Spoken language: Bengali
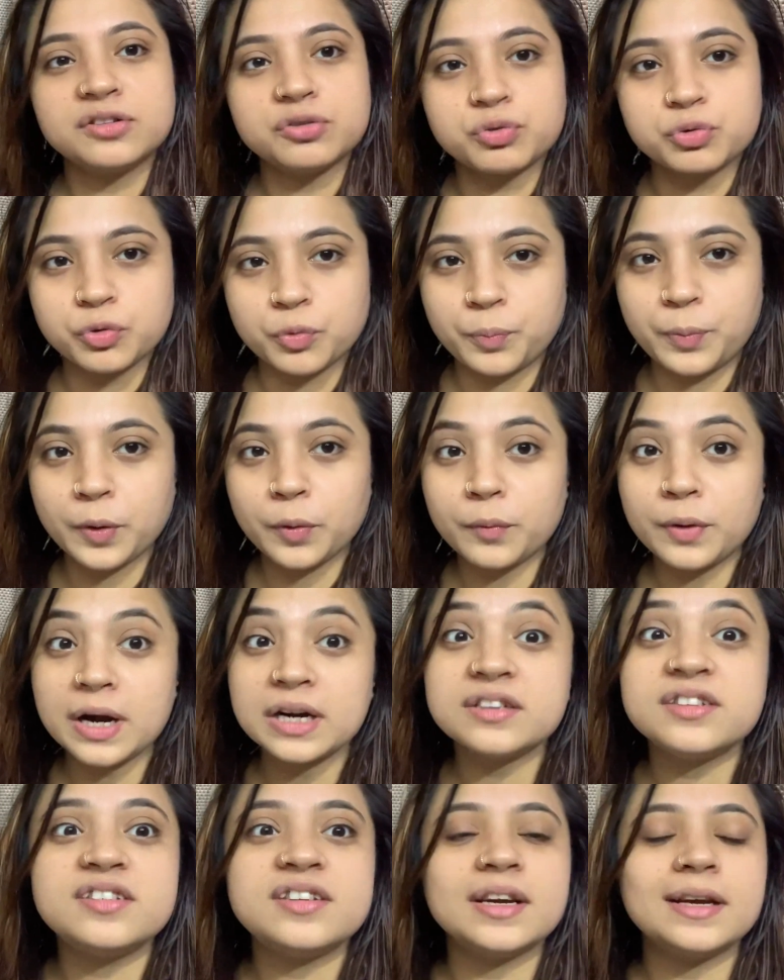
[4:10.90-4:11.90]
ঢুকবেও না
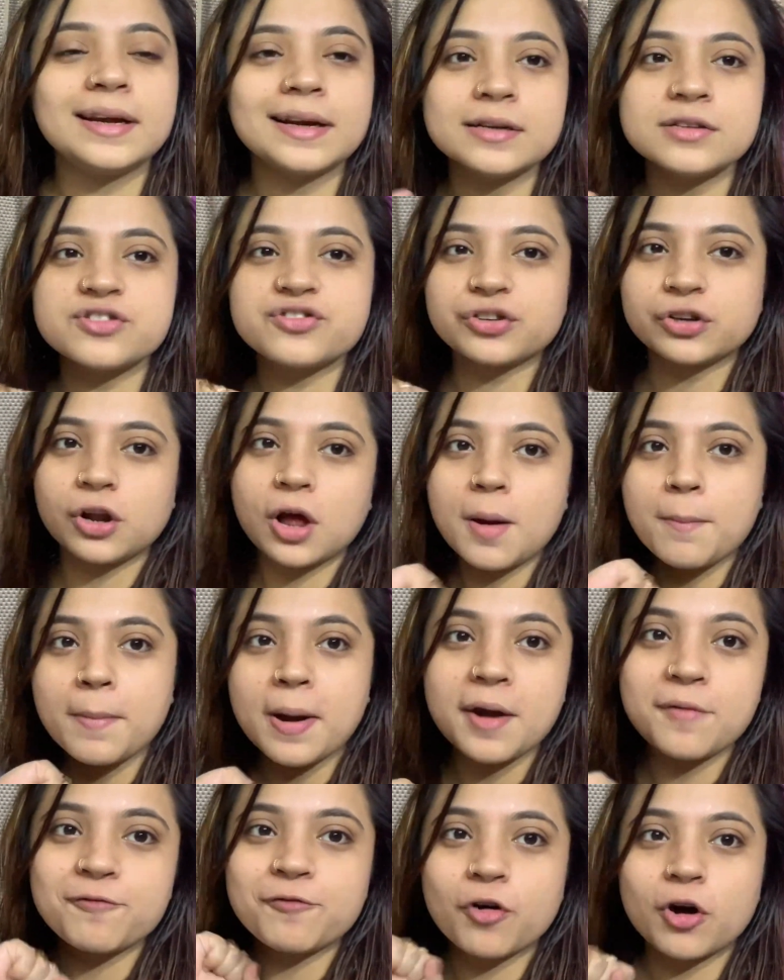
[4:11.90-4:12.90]
আর চিকেন ছিল
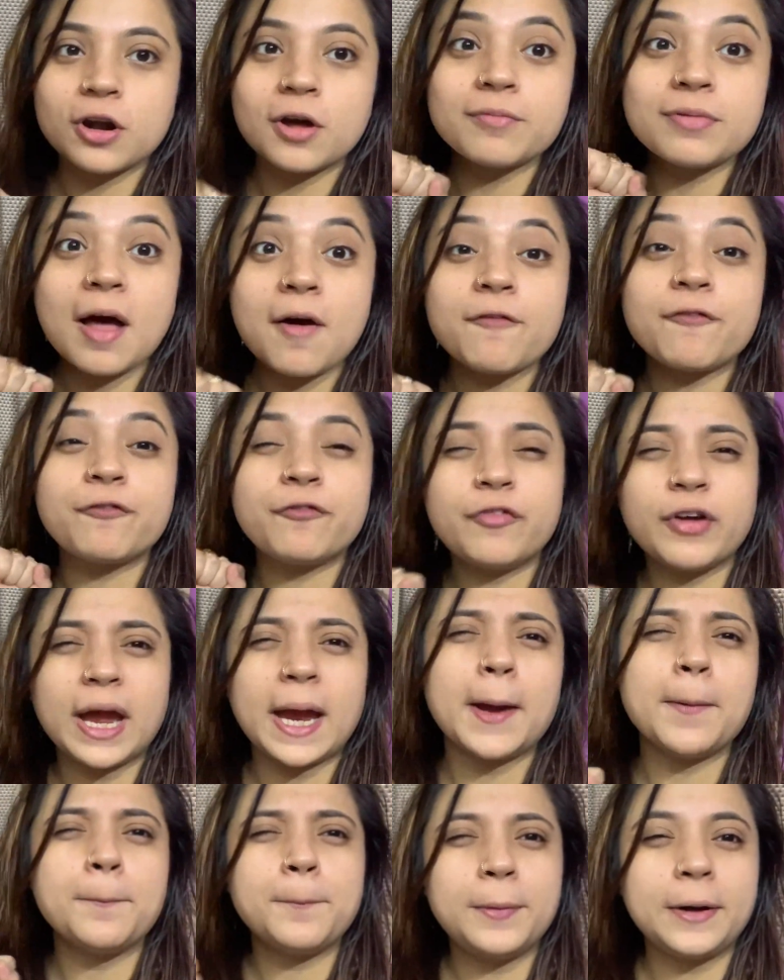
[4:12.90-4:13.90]
আমার ওয়ান অফ দ্য
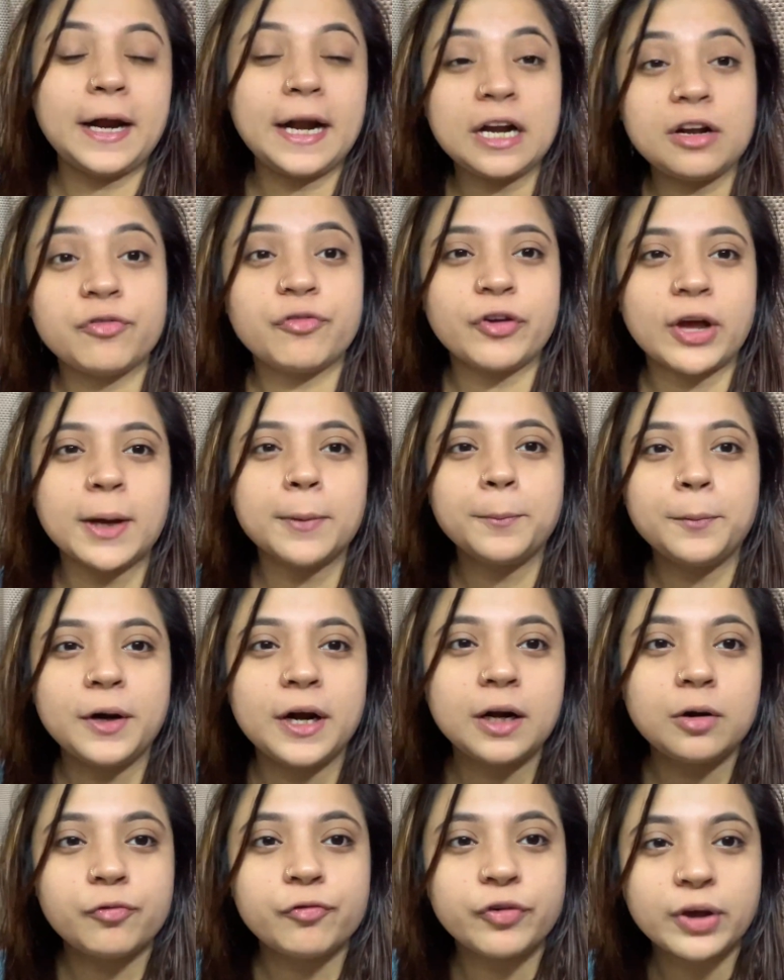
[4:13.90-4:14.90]
ফেভারেট
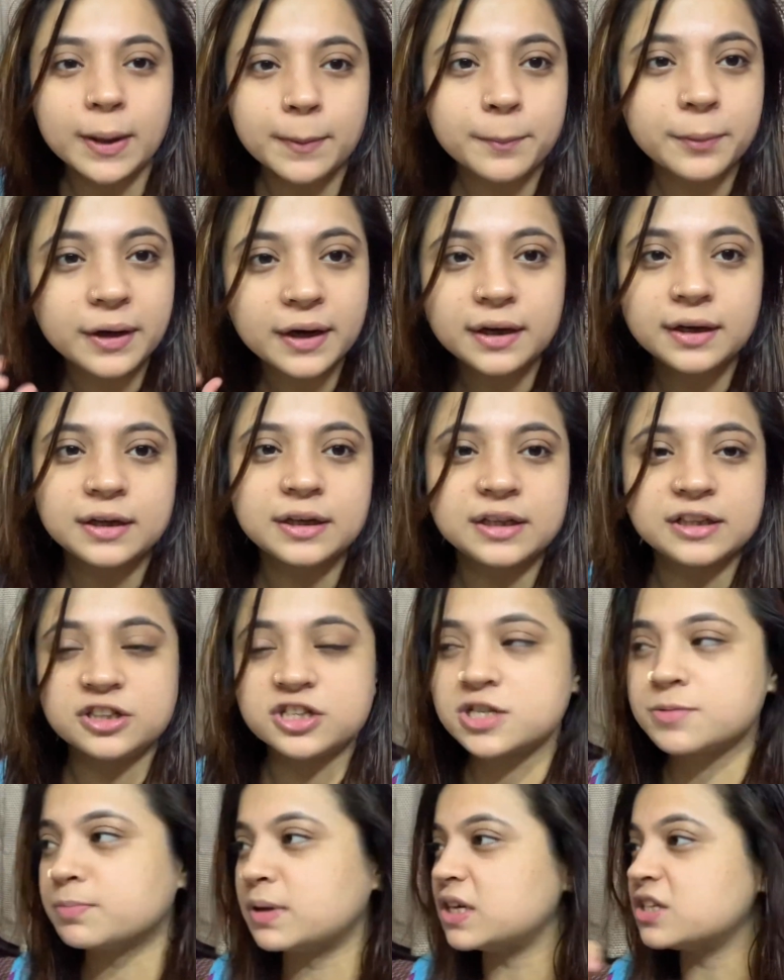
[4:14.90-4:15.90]
ফেভারেট ফেভারেট
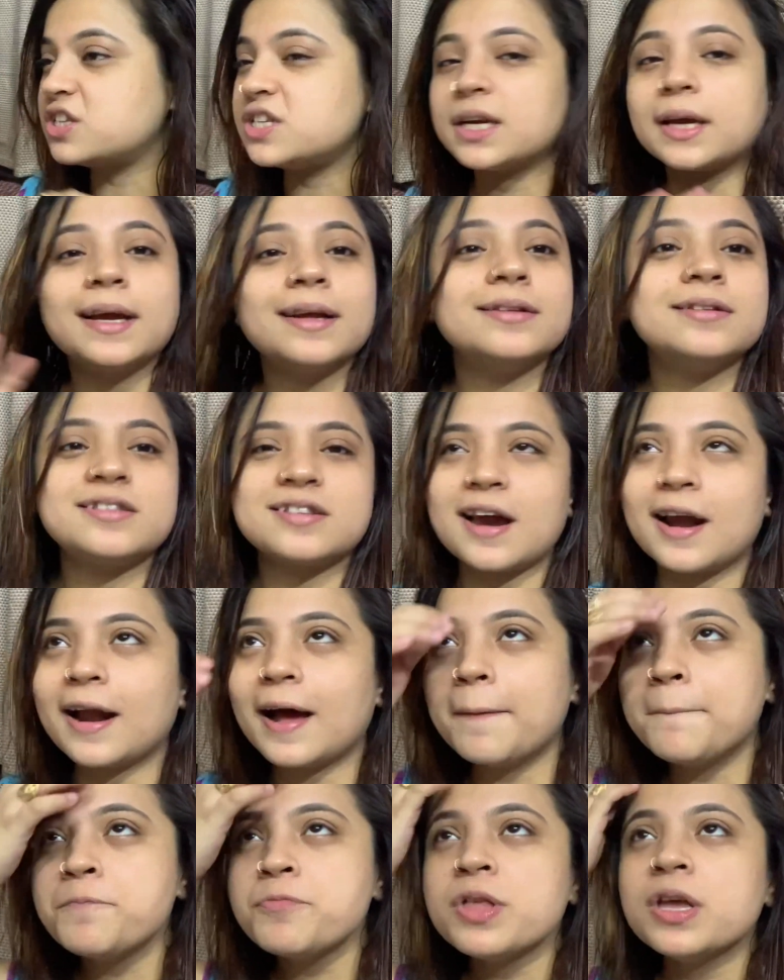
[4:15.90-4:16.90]
ডিশ মানে চিকেন
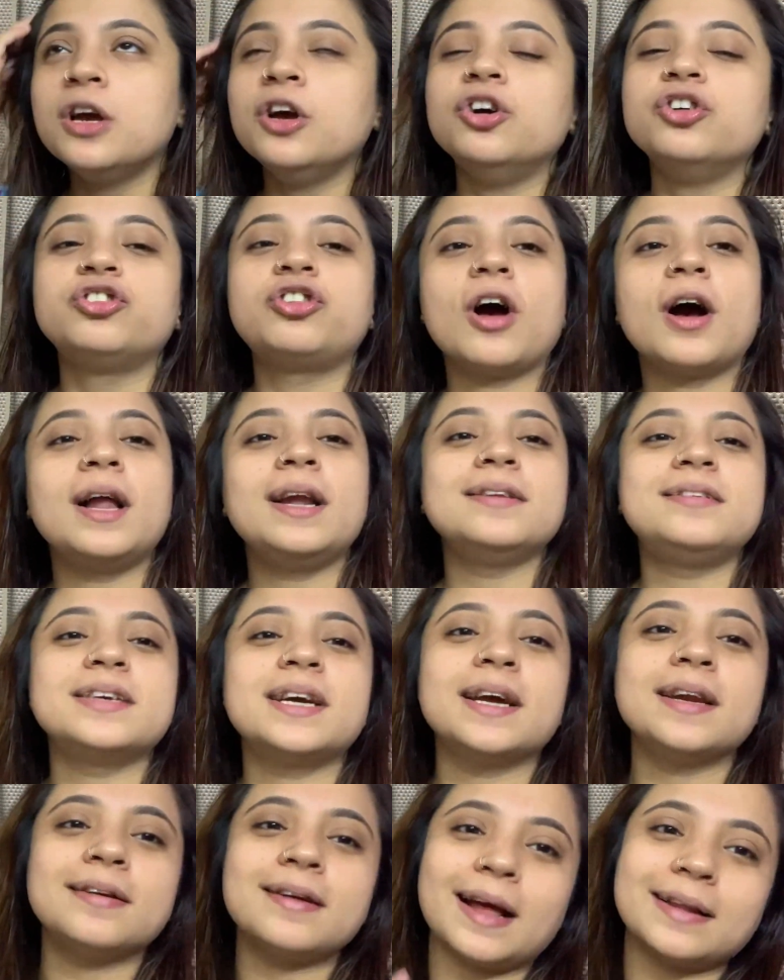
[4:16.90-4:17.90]
ছাড়া সকালে
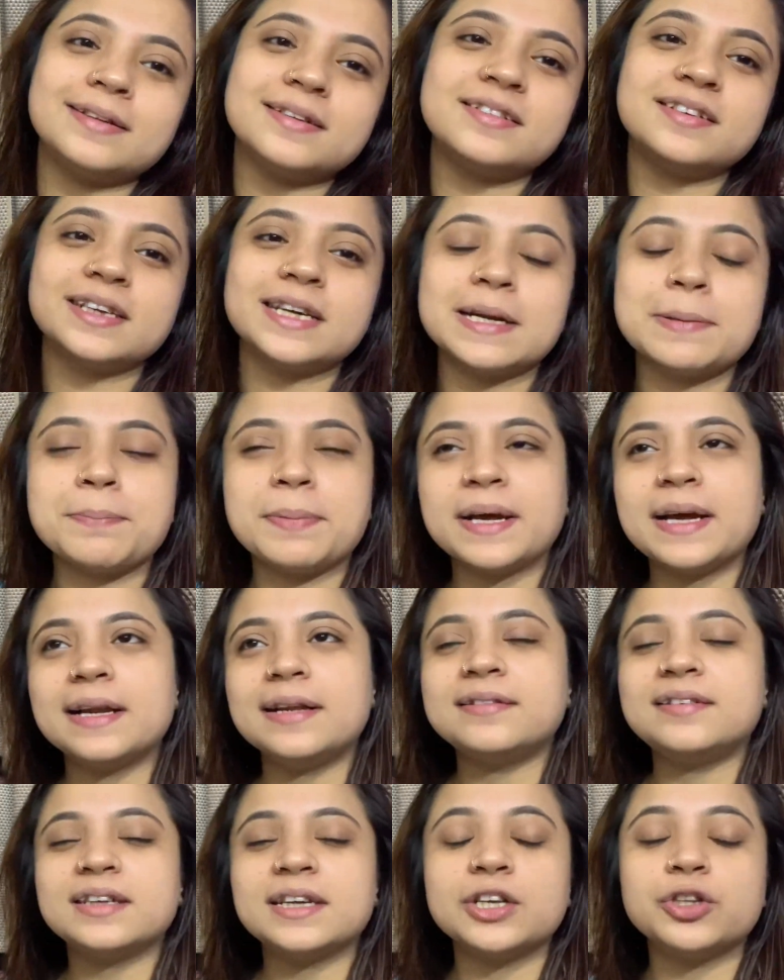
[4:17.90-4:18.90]
চিকেন রাতে চিকেন
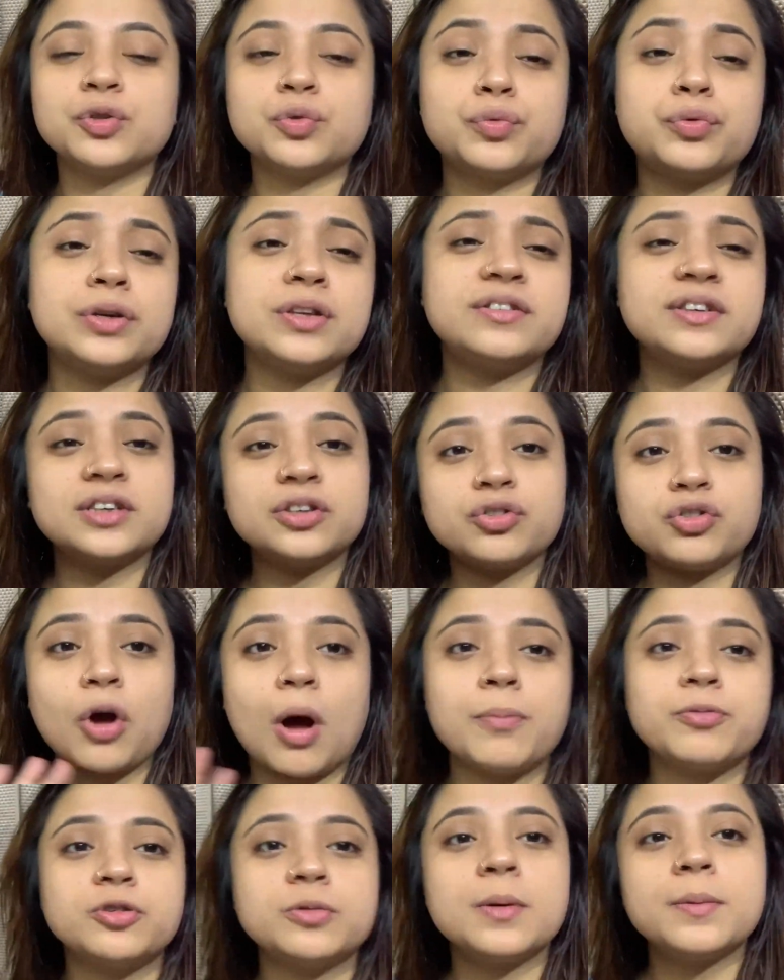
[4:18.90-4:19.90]
বিকেলে চিকেন দুপুরে চিকেন
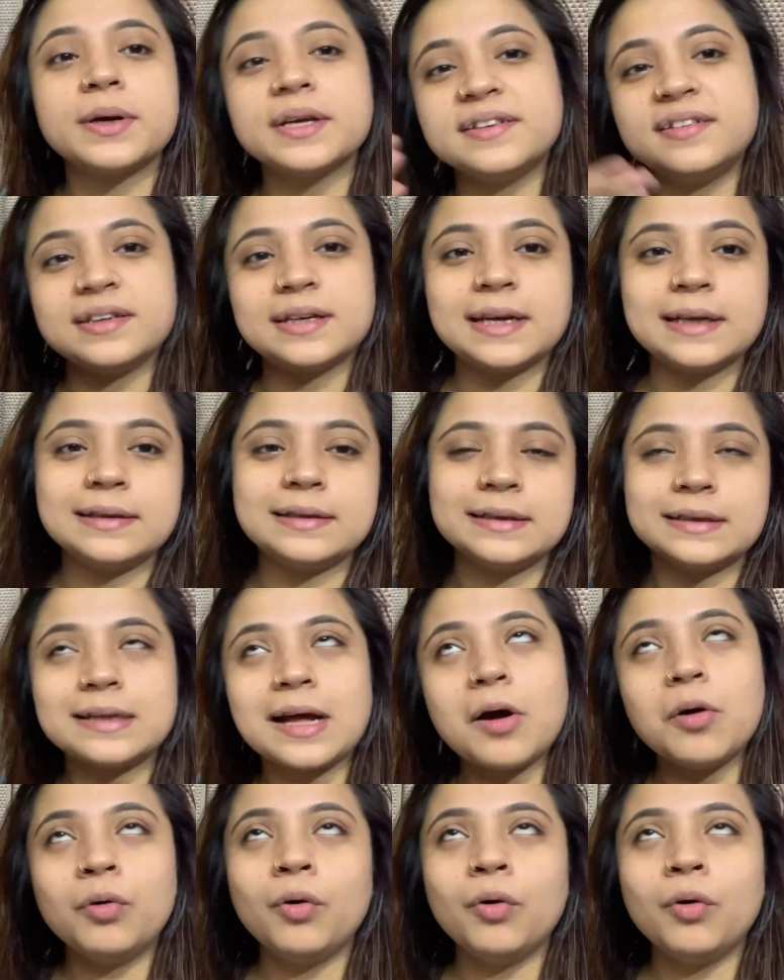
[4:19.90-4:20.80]
সবসময় আমাকে চিকেন দিয়ে দাও